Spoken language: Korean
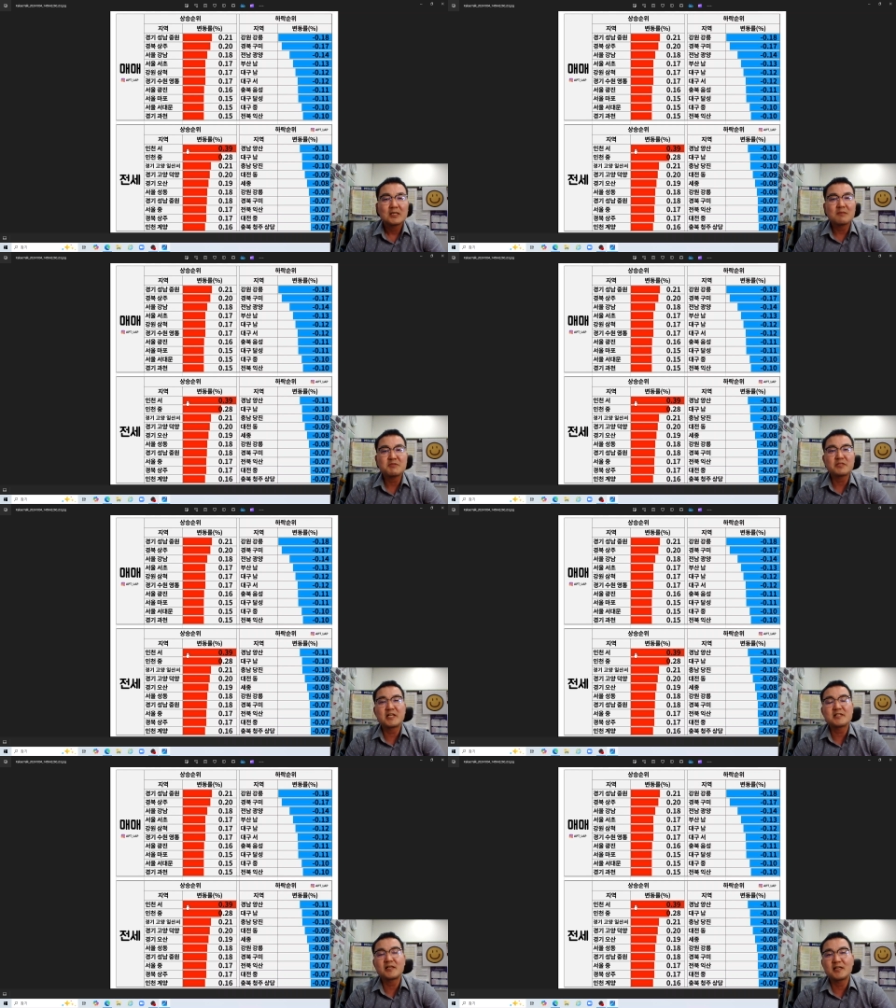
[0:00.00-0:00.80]

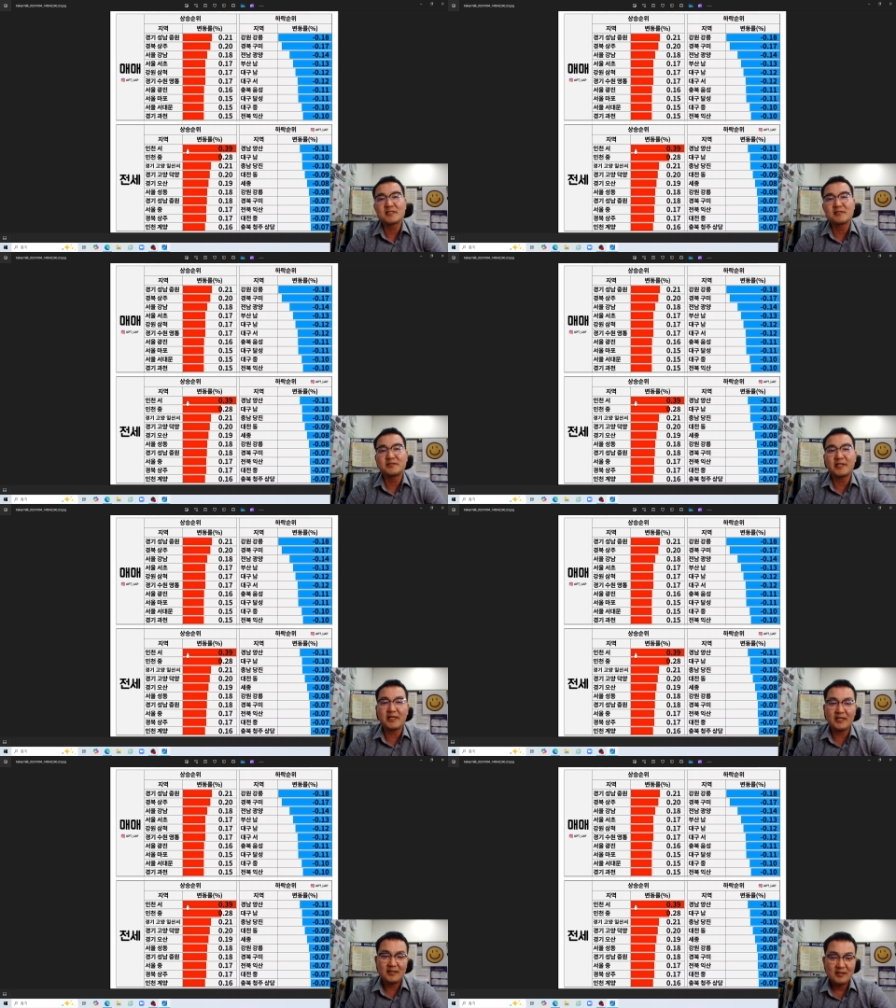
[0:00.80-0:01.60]
감사스마일 생각했을
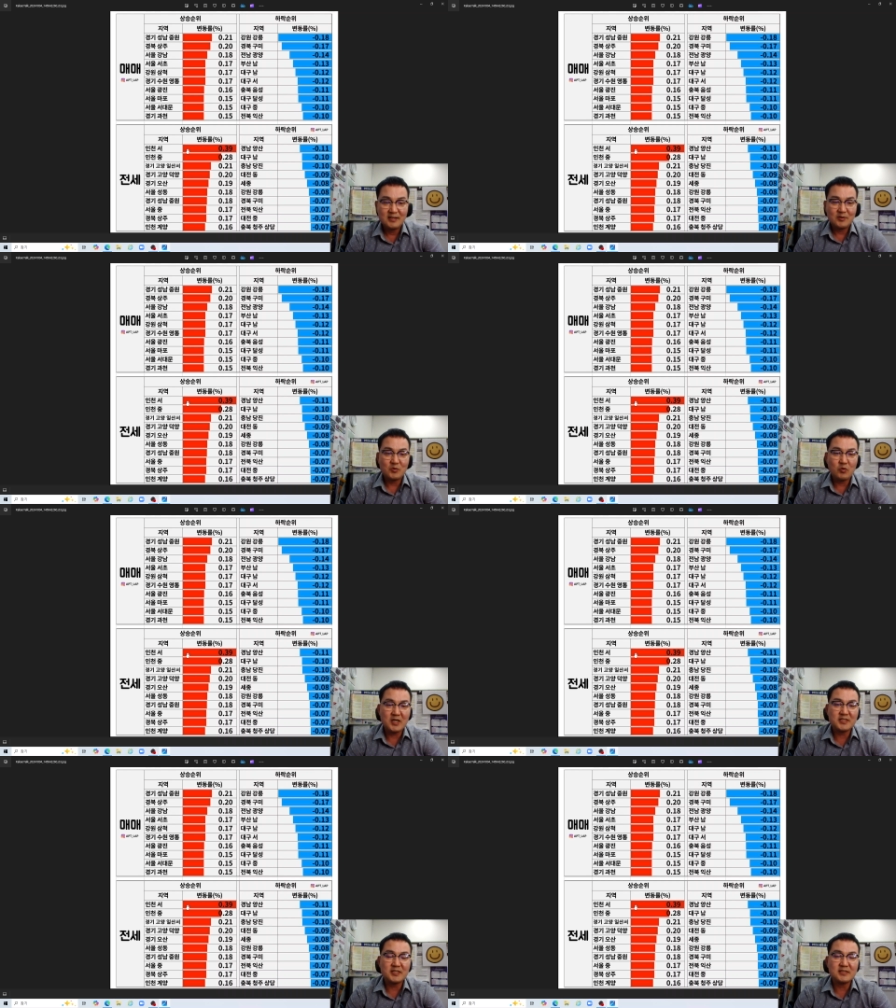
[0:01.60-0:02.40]
때
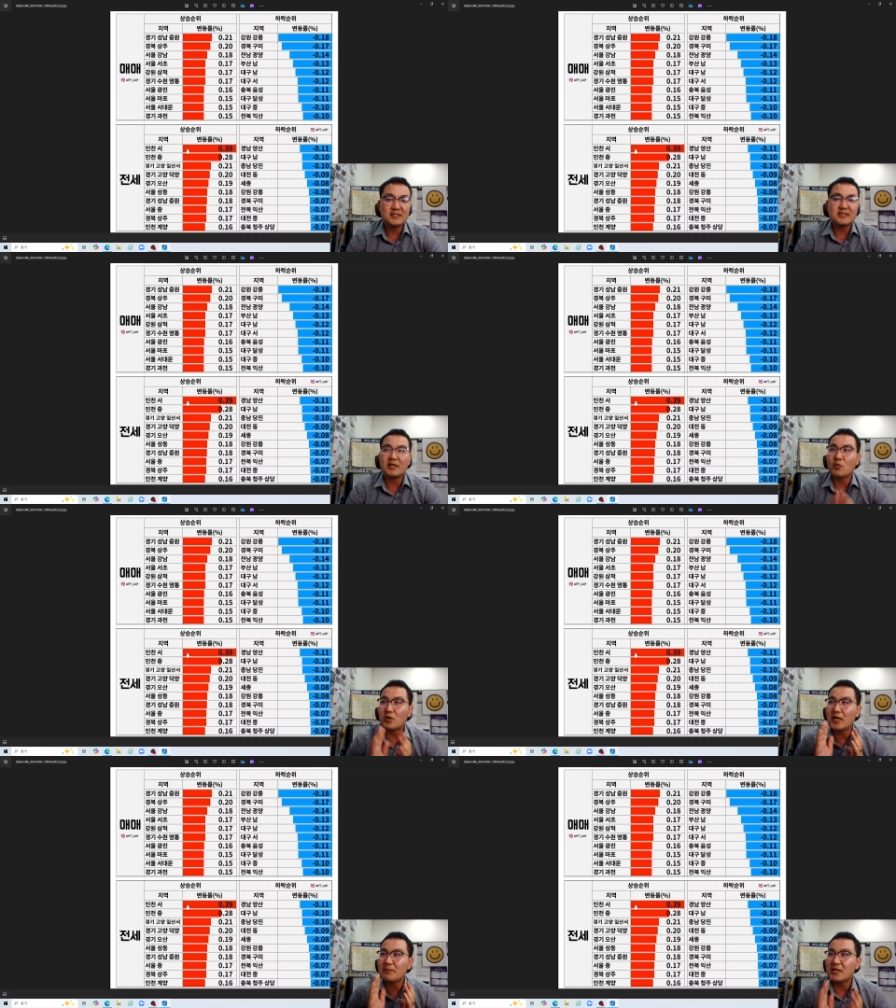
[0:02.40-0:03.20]
고양시는 이제
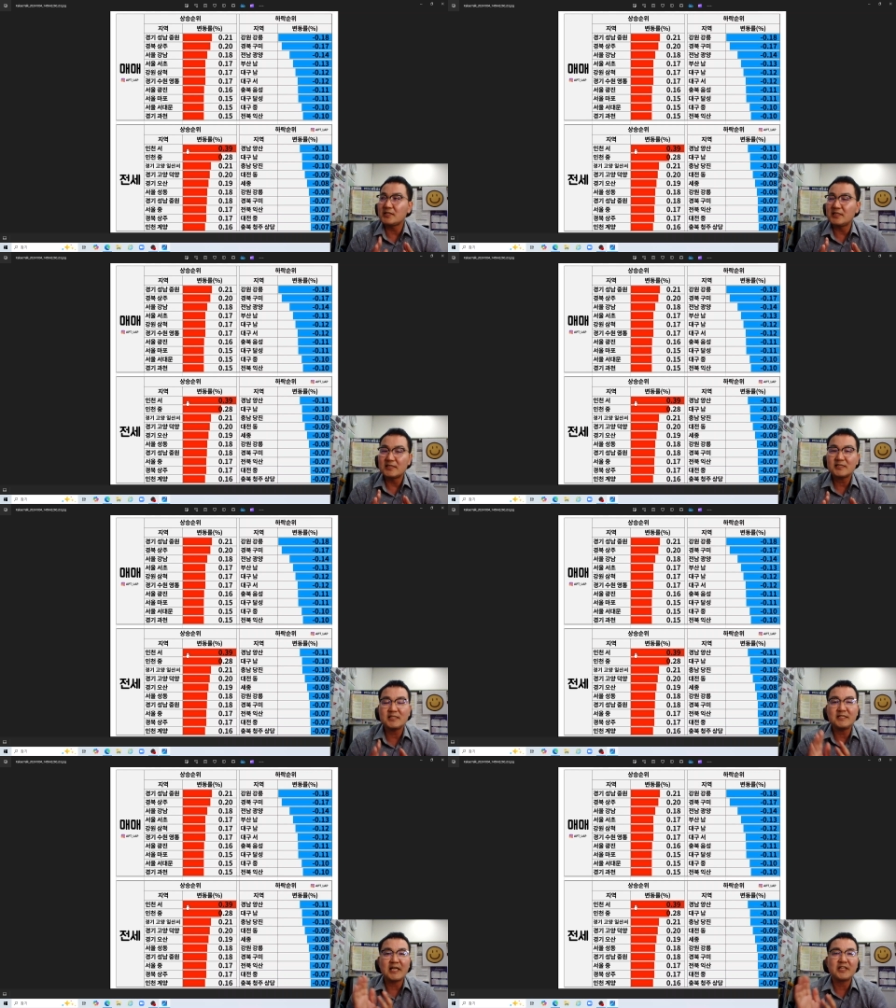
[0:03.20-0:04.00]
올 하반기
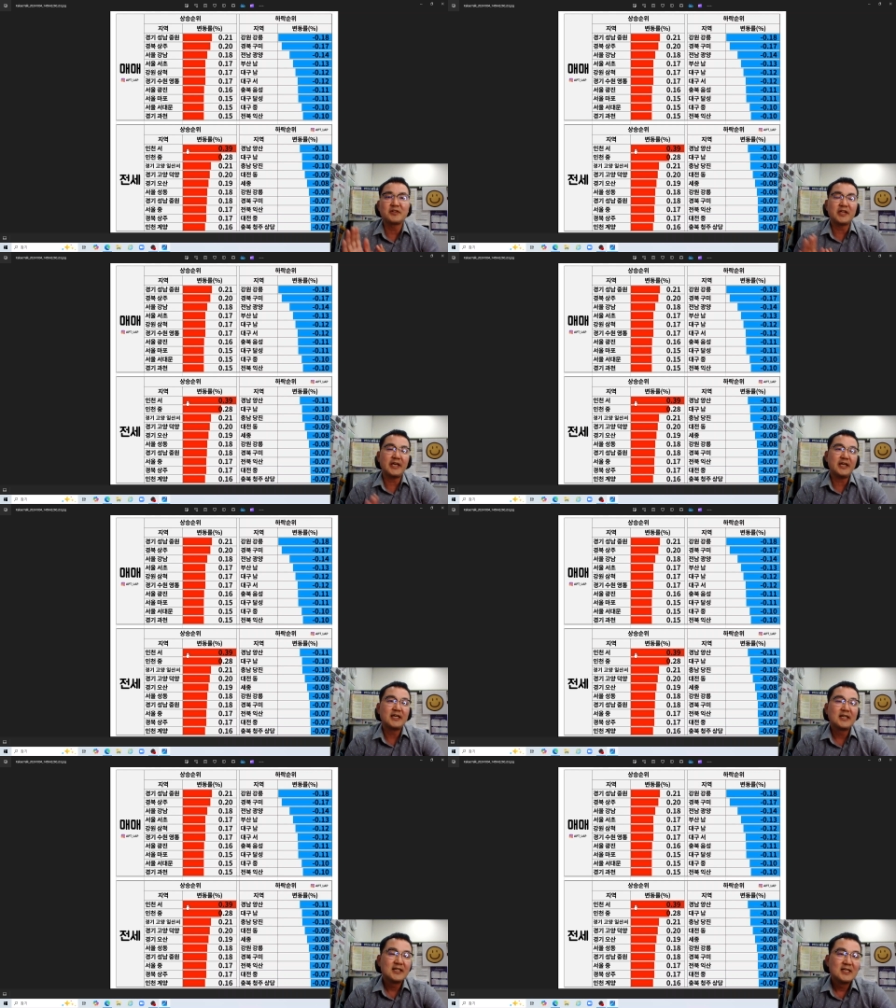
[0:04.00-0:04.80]
특히 내년에